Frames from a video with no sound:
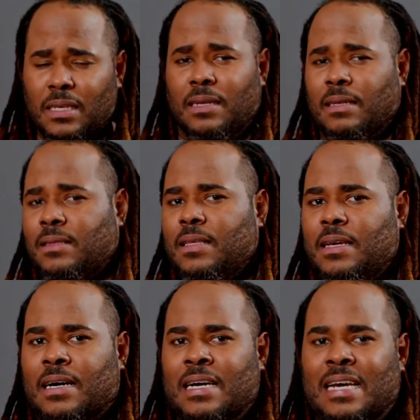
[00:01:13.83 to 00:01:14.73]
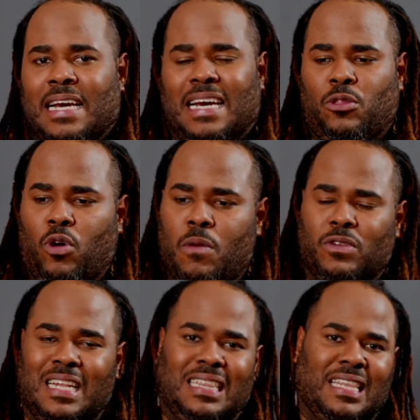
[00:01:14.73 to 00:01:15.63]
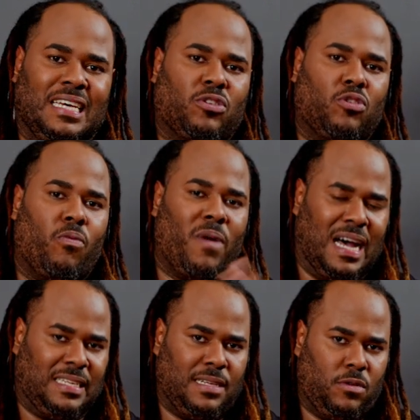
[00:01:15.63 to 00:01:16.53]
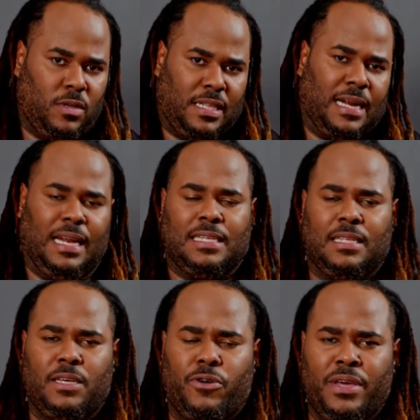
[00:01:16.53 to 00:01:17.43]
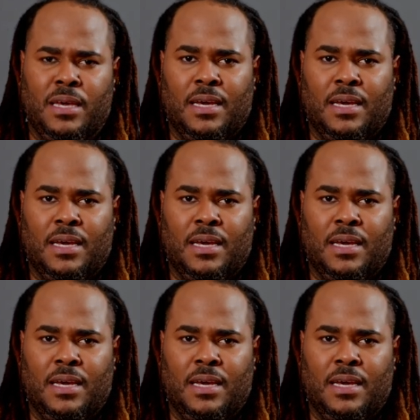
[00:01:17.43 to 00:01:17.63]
en este día es que toquemos el texto base de nuestra clase de hoy.